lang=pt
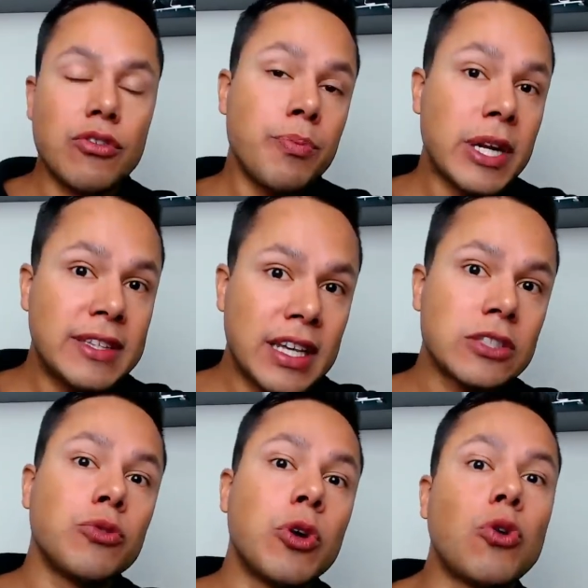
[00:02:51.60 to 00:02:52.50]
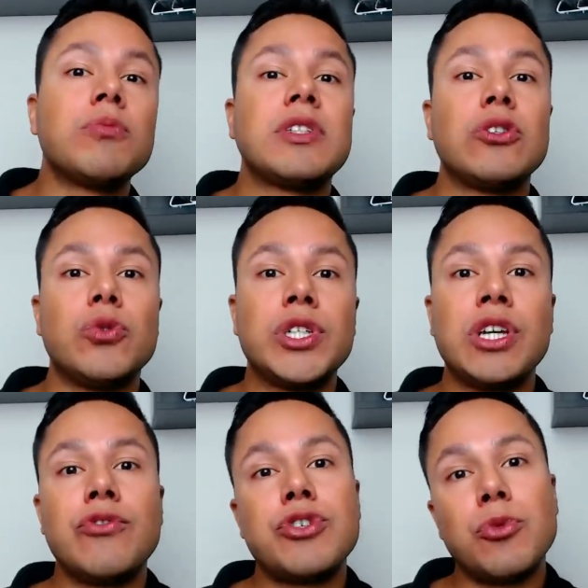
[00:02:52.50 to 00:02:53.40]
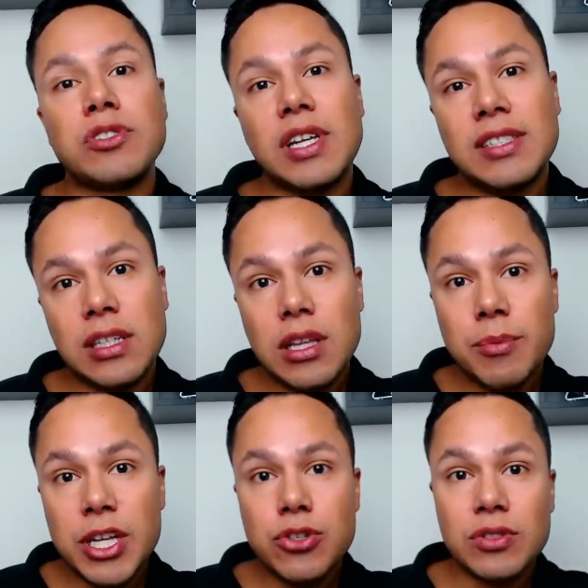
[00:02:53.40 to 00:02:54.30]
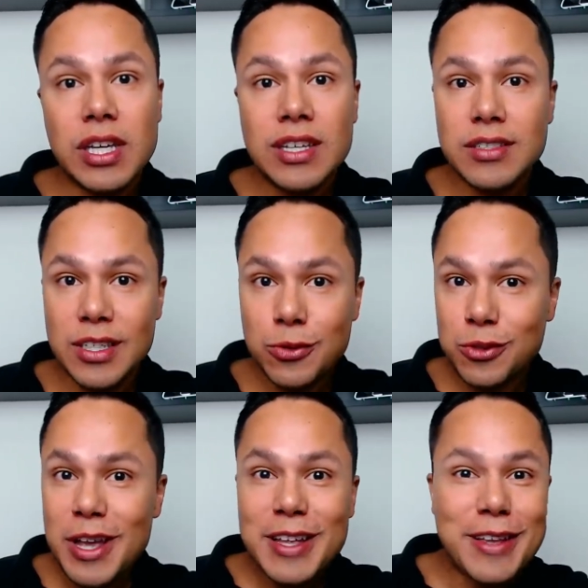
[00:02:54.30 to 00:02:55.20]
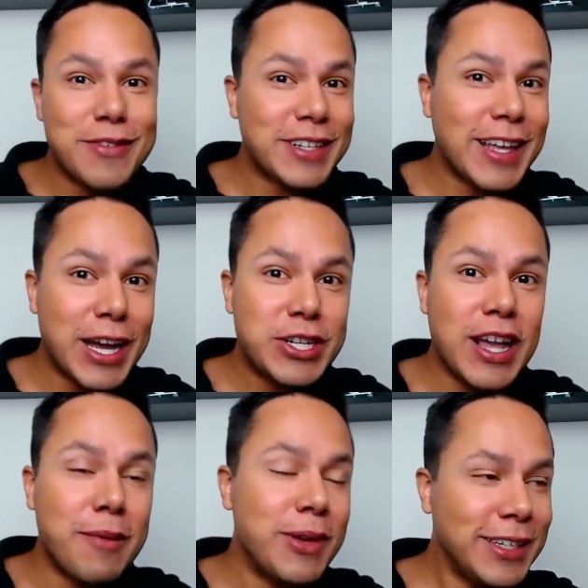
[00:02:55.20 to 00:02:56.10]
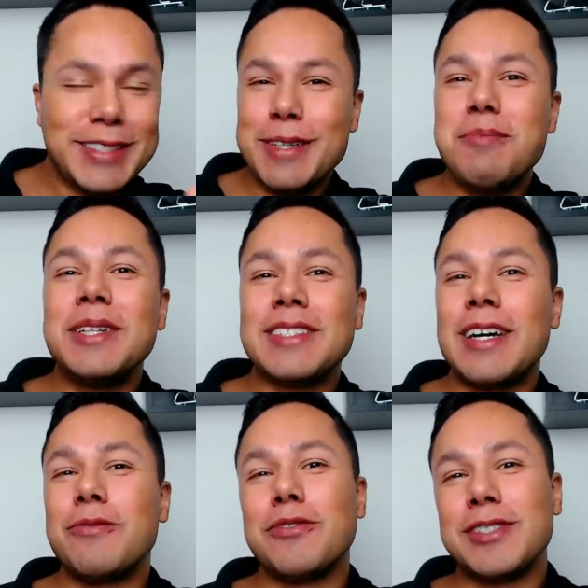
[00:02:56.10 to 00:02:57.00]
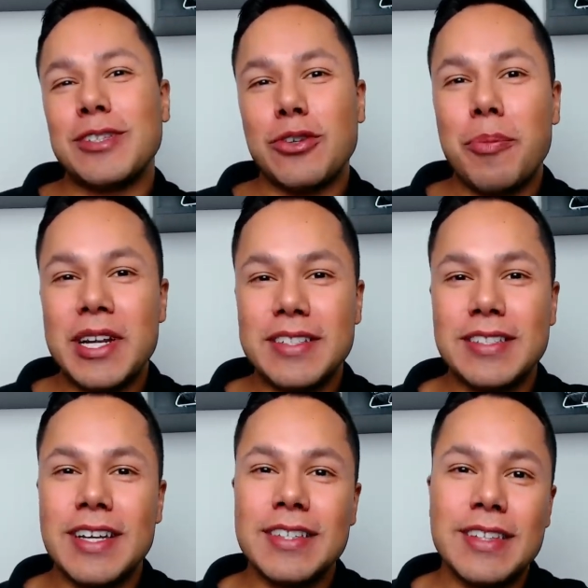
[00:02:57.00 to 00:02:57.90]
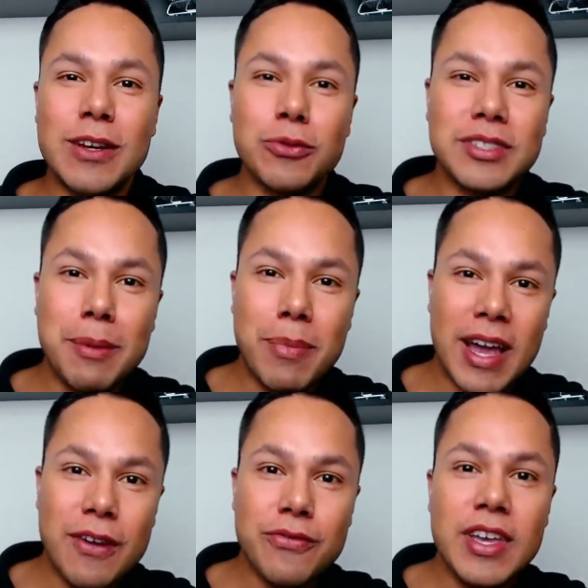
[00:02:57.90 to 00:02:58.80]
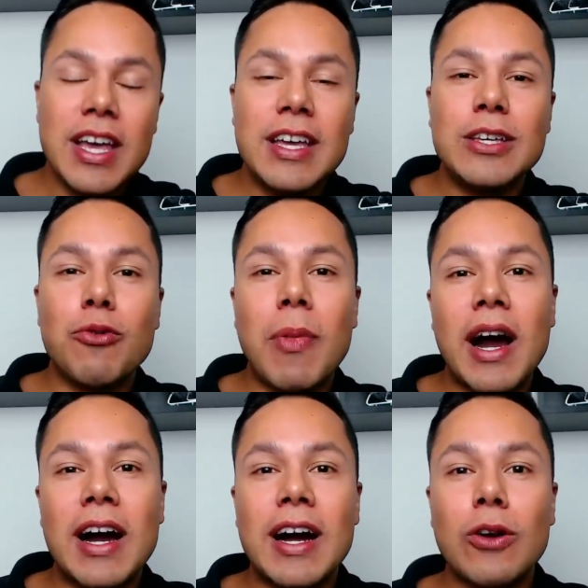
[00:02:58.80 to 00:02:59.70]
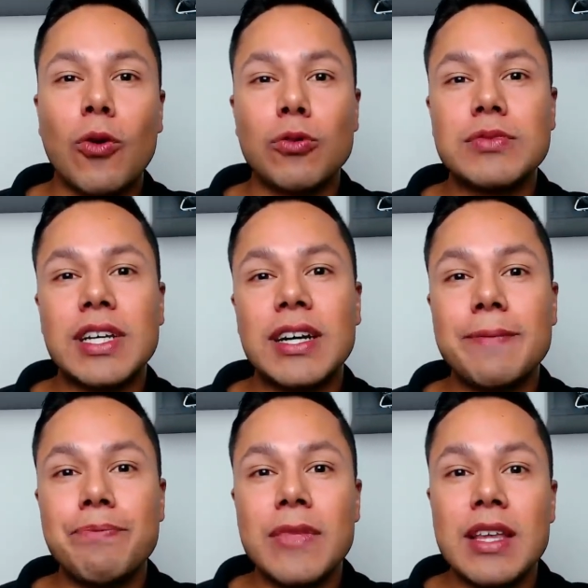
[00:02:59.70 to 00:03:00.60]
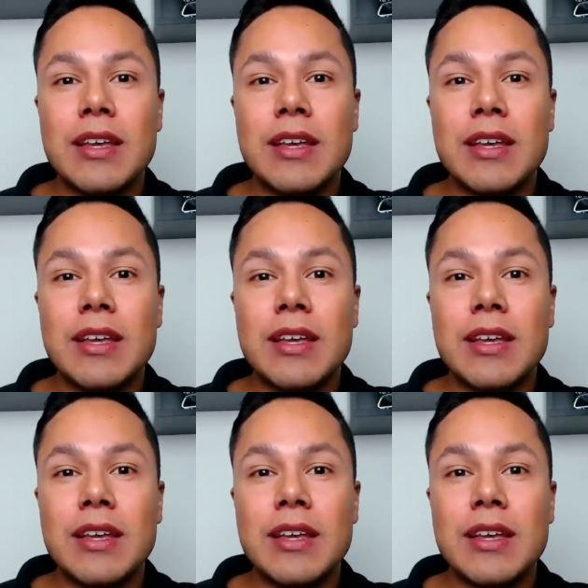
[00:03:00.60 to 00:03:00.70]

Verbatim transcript: Então vamos para a tela do meu computador que eu vou te mostrar exatamente os requisitos. Na verdade é bem simples, tá? Você só precisa ter um CPF e uma conta